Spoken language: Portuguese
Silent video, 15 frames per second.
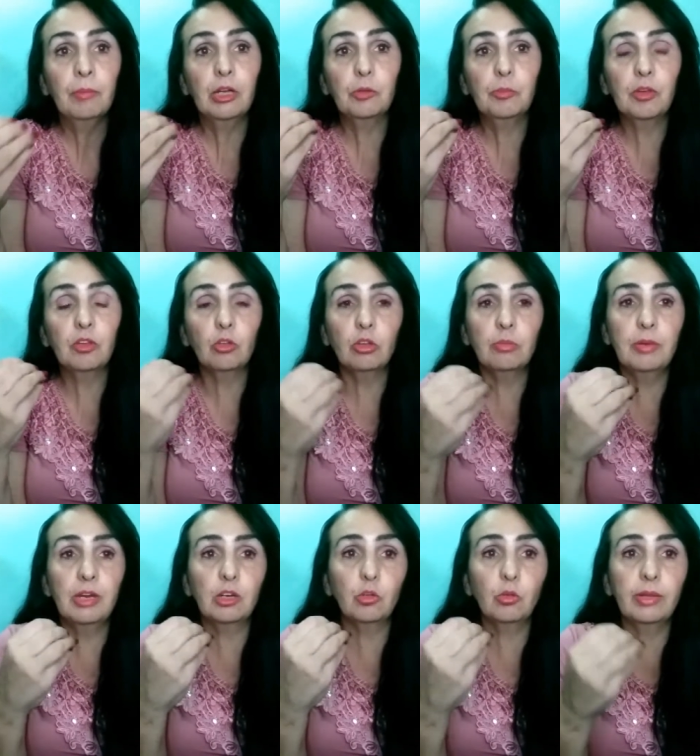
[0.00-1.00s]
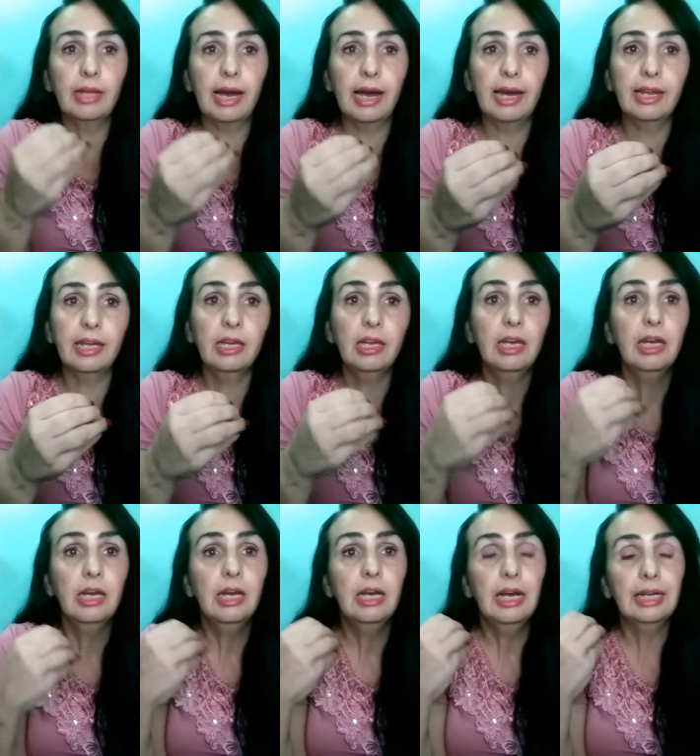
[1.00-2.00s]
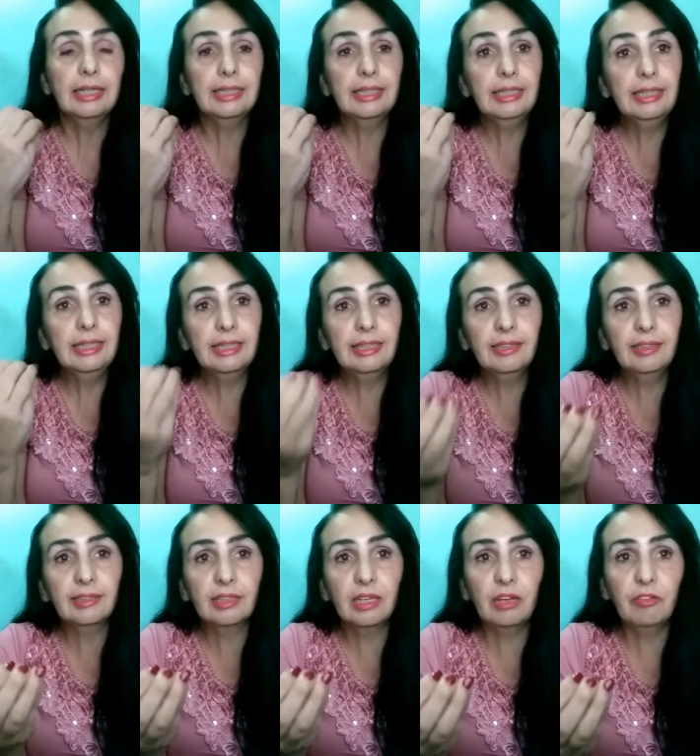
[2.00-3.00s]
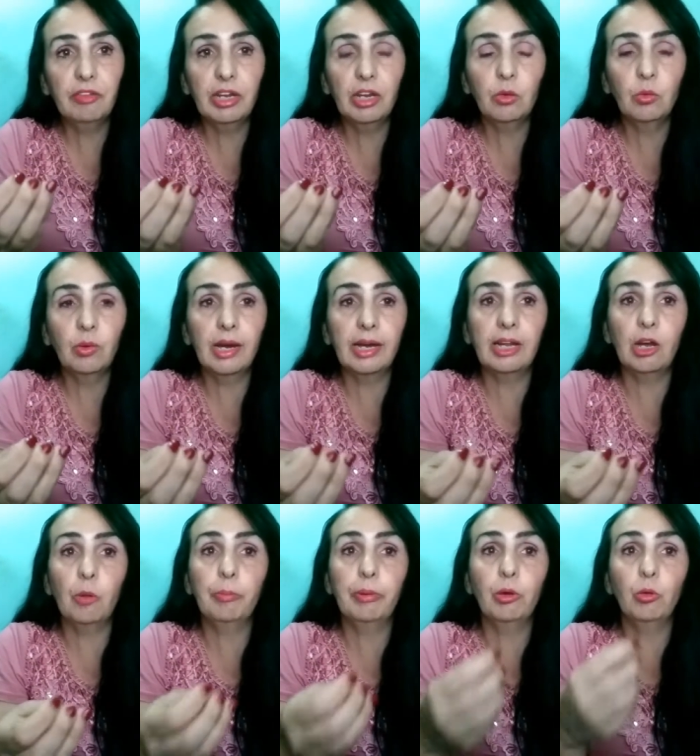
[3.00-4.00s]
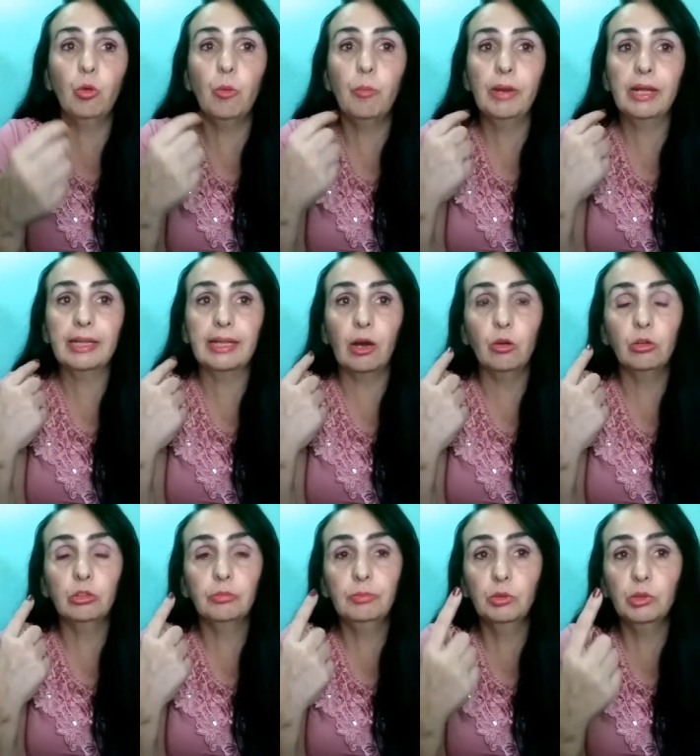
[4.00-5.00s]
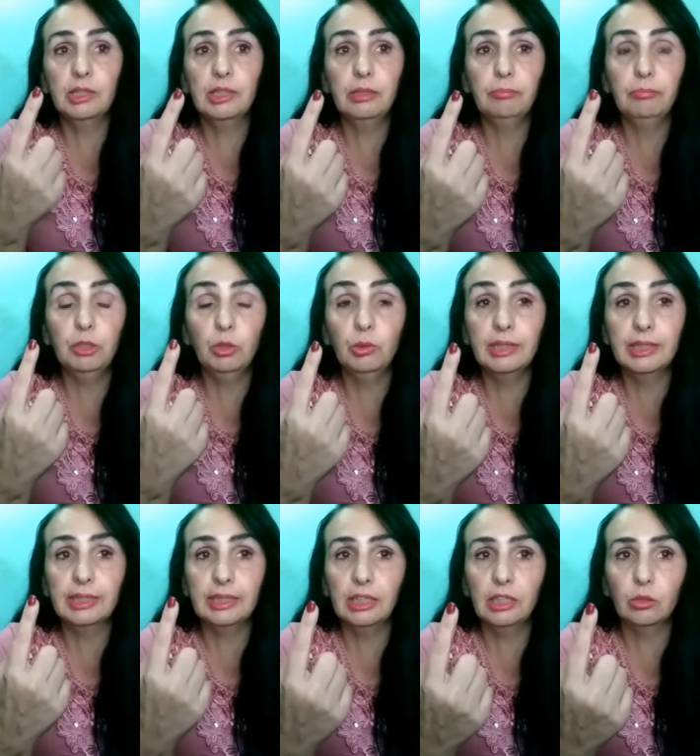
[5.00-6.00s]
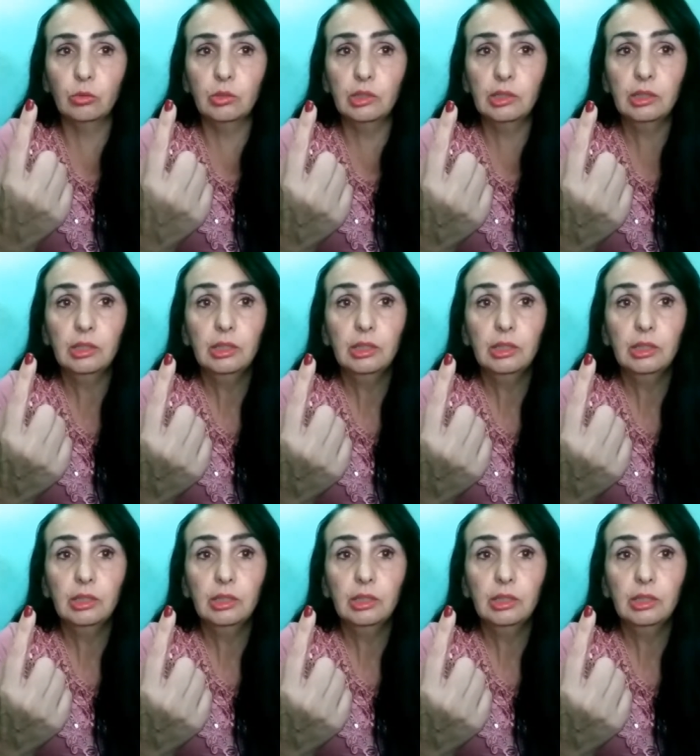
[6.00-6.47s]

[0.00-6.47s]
para as pessoas me ajudarem a, e se inscreverem no canal para eu completar os mil, mil inscritos